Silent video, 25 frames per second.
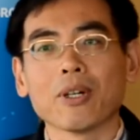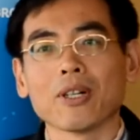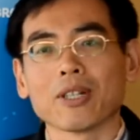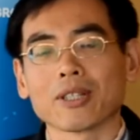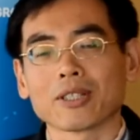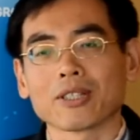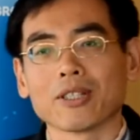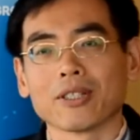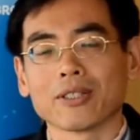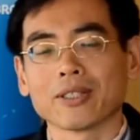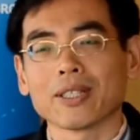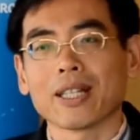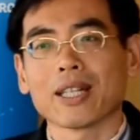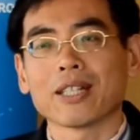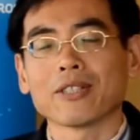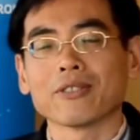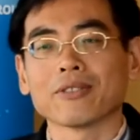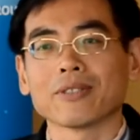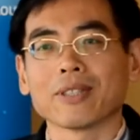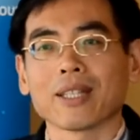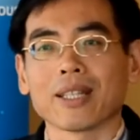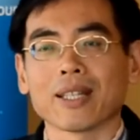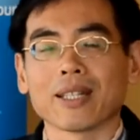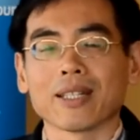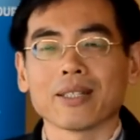รีพอร์ตของ
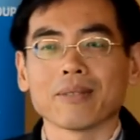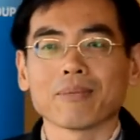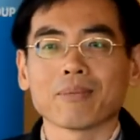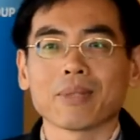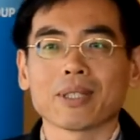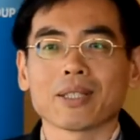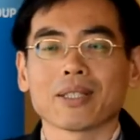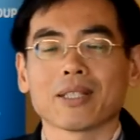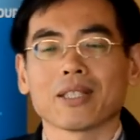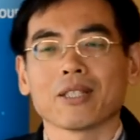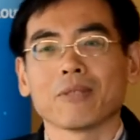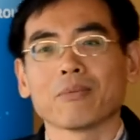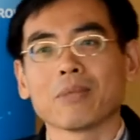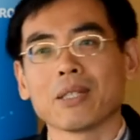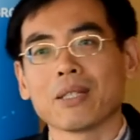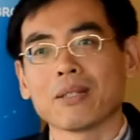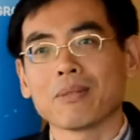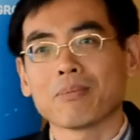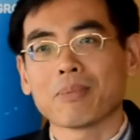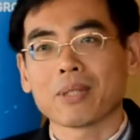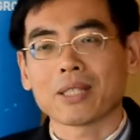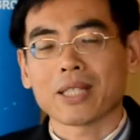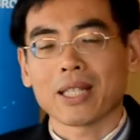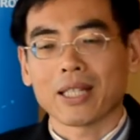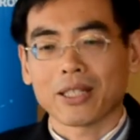เราเนี่ยเรา
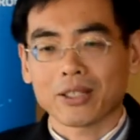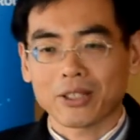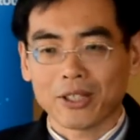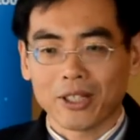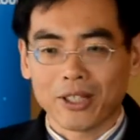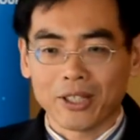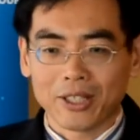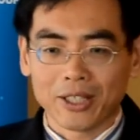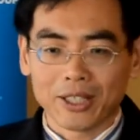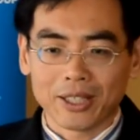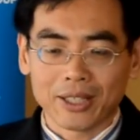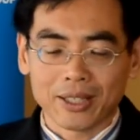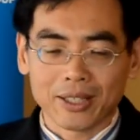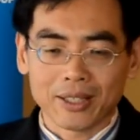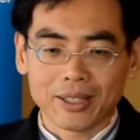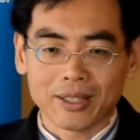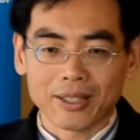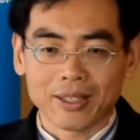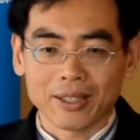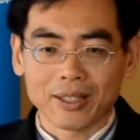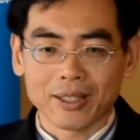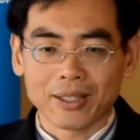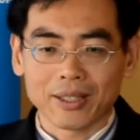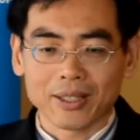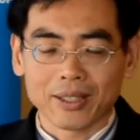มีประชากร
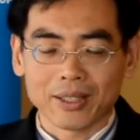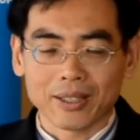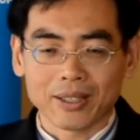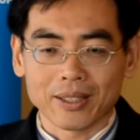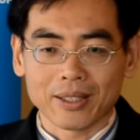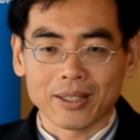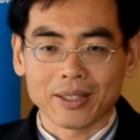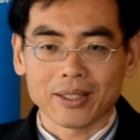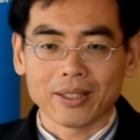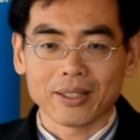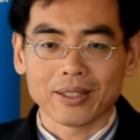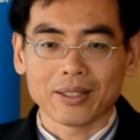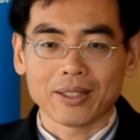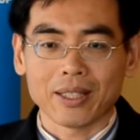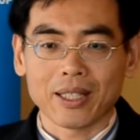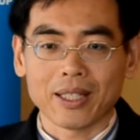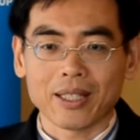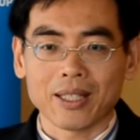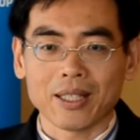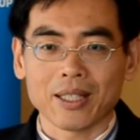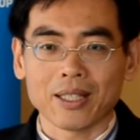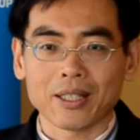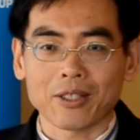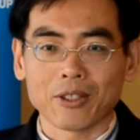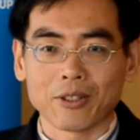
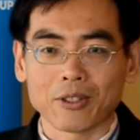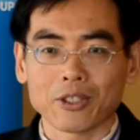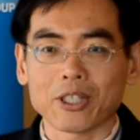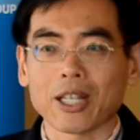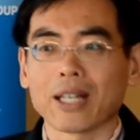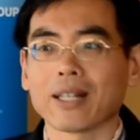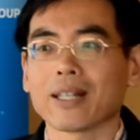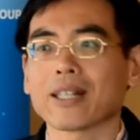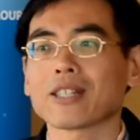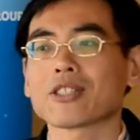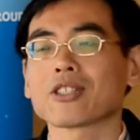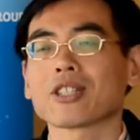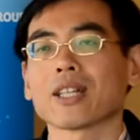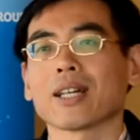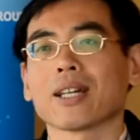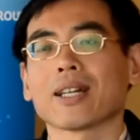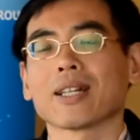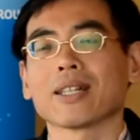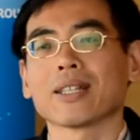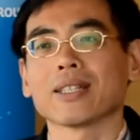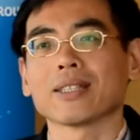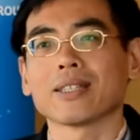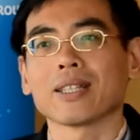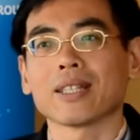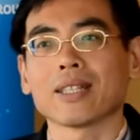ในของชายรัก
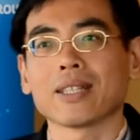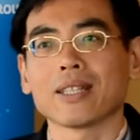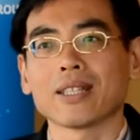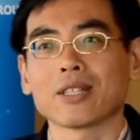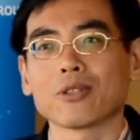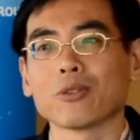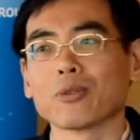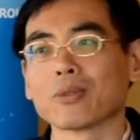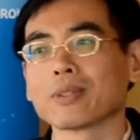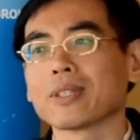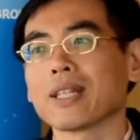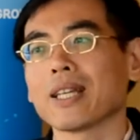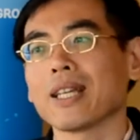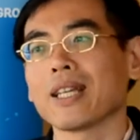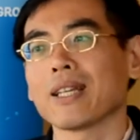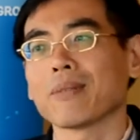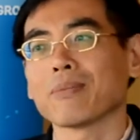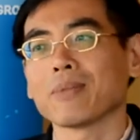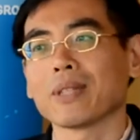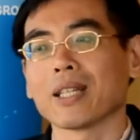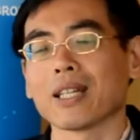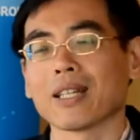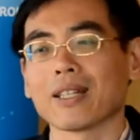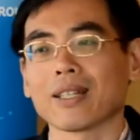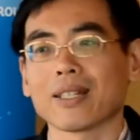ชายในกรุงเท
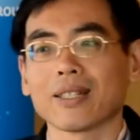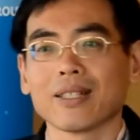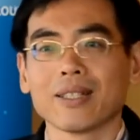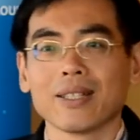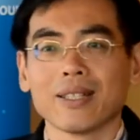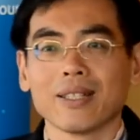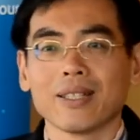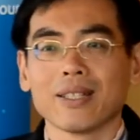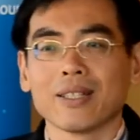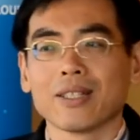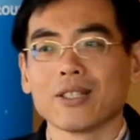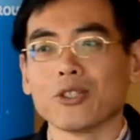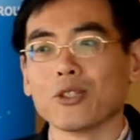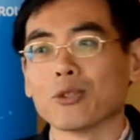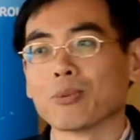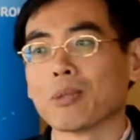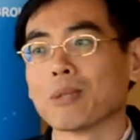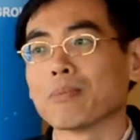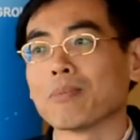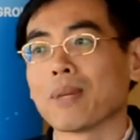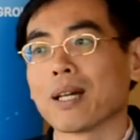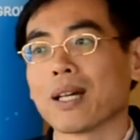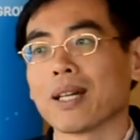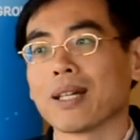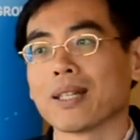พเนี่ย
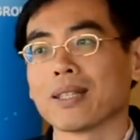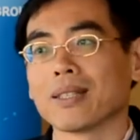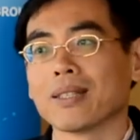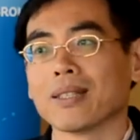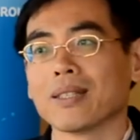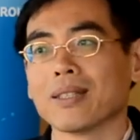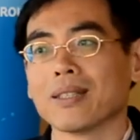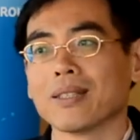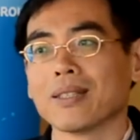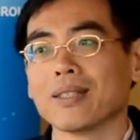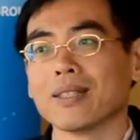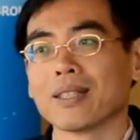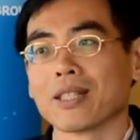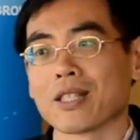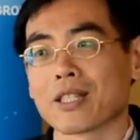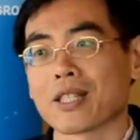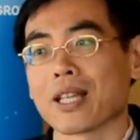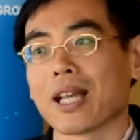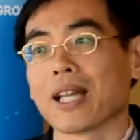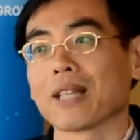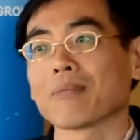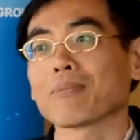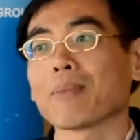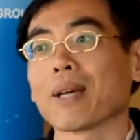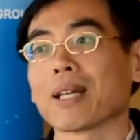อยู่ประมาณ 1 8 5
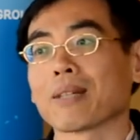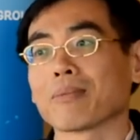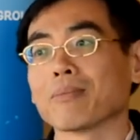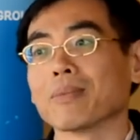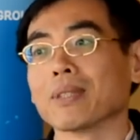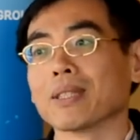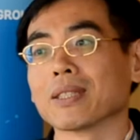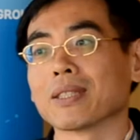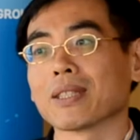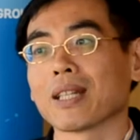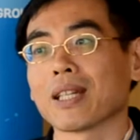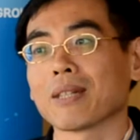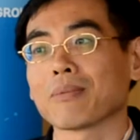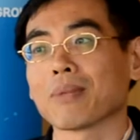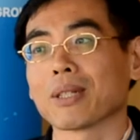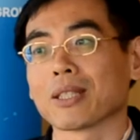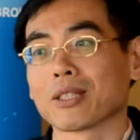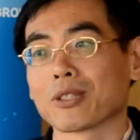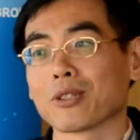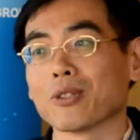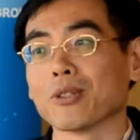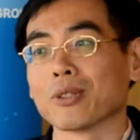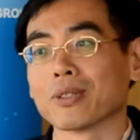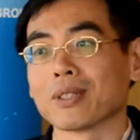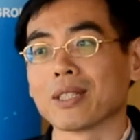0 0
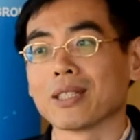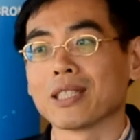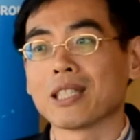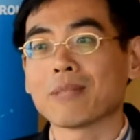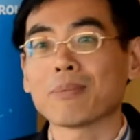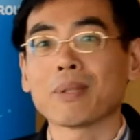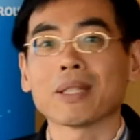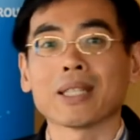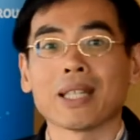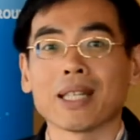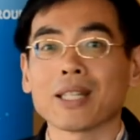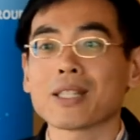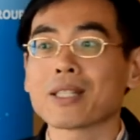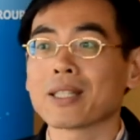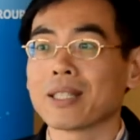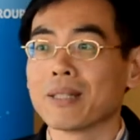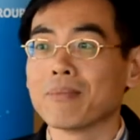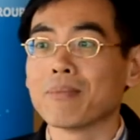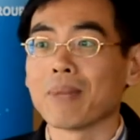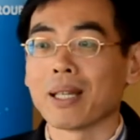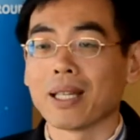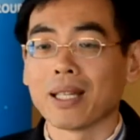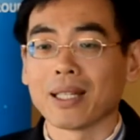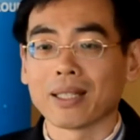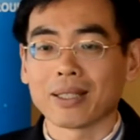0 คน อันนี้เป็น
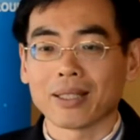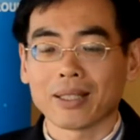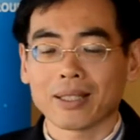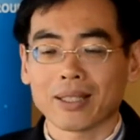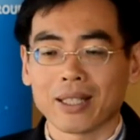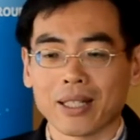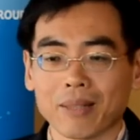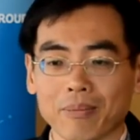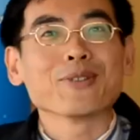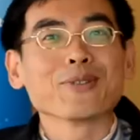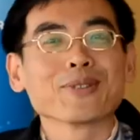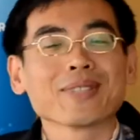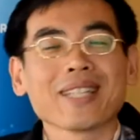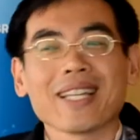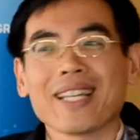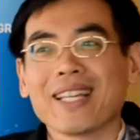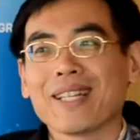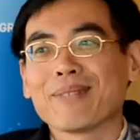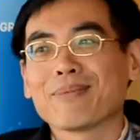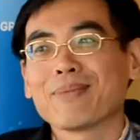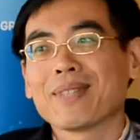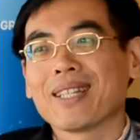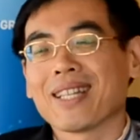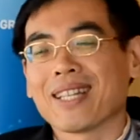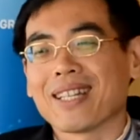estimate คือในก
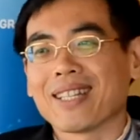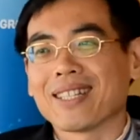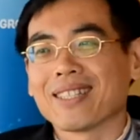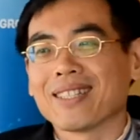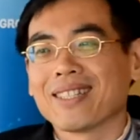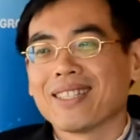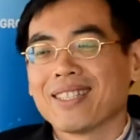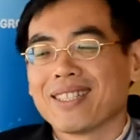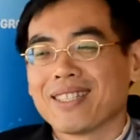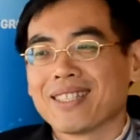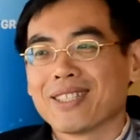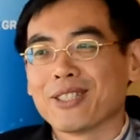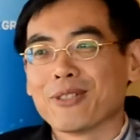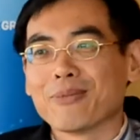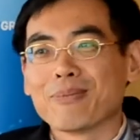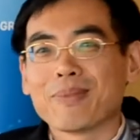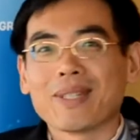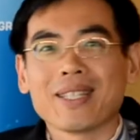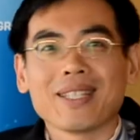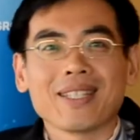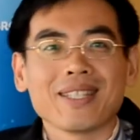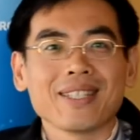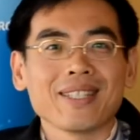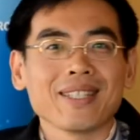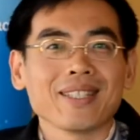รุงเทพเนี่ย
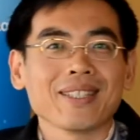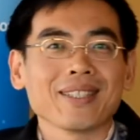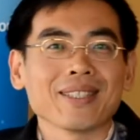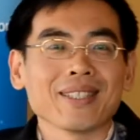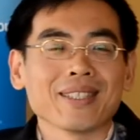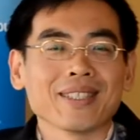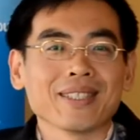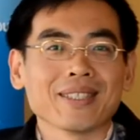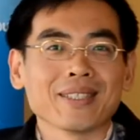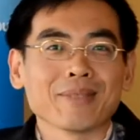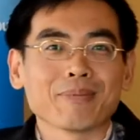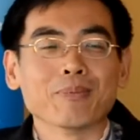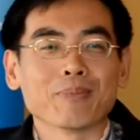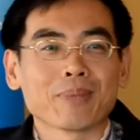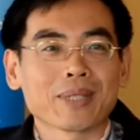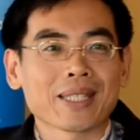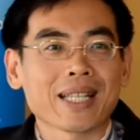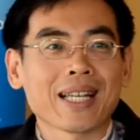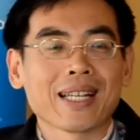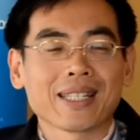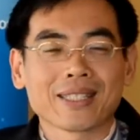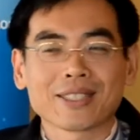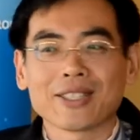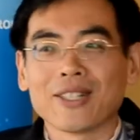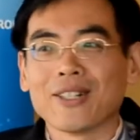เรามีก
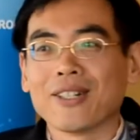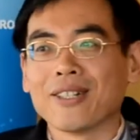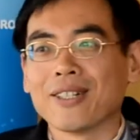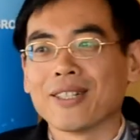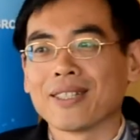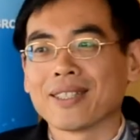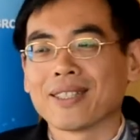ลุ่มประชา